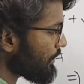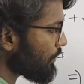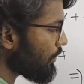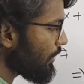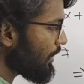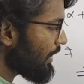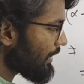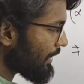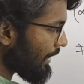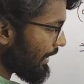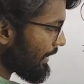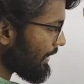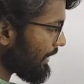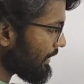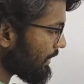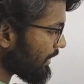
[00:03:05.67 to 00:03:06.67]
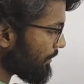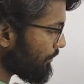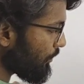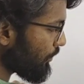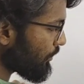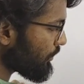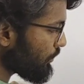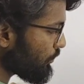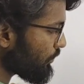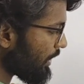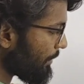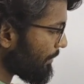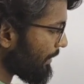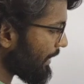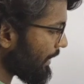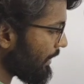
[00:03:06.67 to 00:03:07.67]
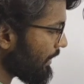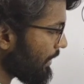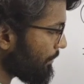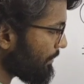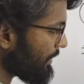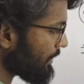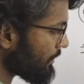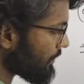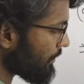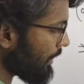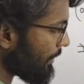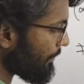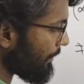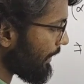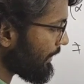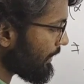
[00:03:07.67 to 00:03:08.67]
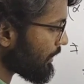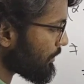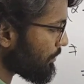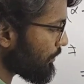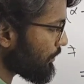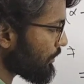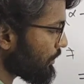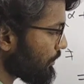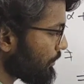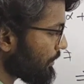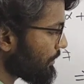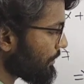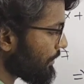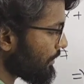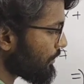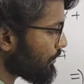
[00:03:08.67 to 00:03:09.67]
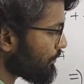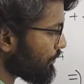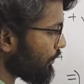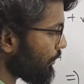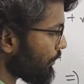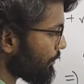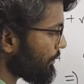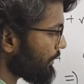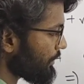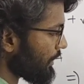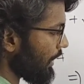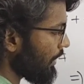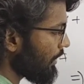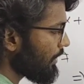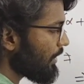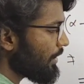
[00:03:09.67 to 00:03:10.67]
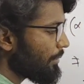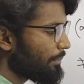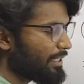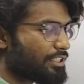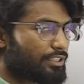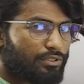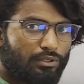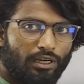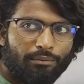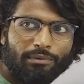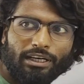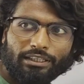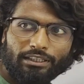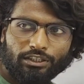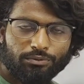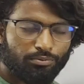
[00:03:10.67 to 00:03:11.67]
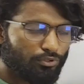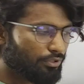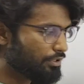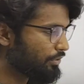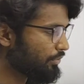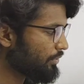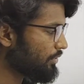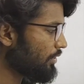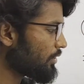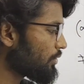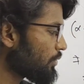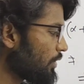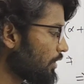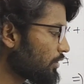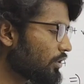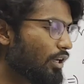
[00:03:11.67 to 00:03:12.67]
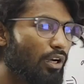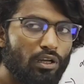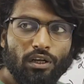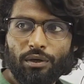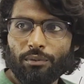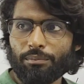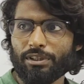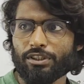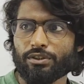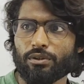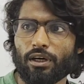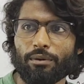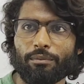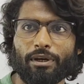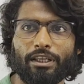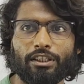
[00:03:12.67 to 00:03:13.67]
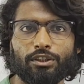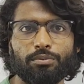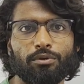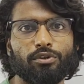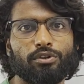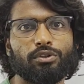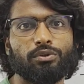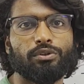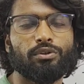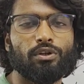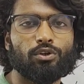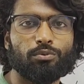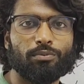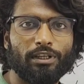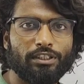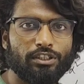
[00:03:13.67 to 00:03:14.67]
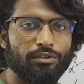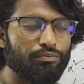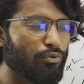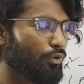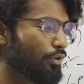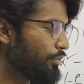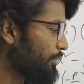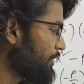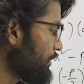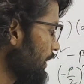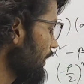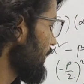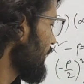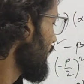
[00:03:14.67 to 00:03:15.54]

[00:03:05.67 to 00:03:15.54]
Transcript: কিউ তাহলে এখান থেকে ফোর কিউটা এপারে আনলে পি স্কোয়ার মাইনাস ফোর কিউ ইকুয়াল টু ফোর বিটা পি স্কোয়ার মাইনাস ফোর কিউ ইকুয়াল টু কত পি স্কোয়ার মাইনাস ফোর কিউ ইকুয়াল টু পাচ্ছি ফোর বিটা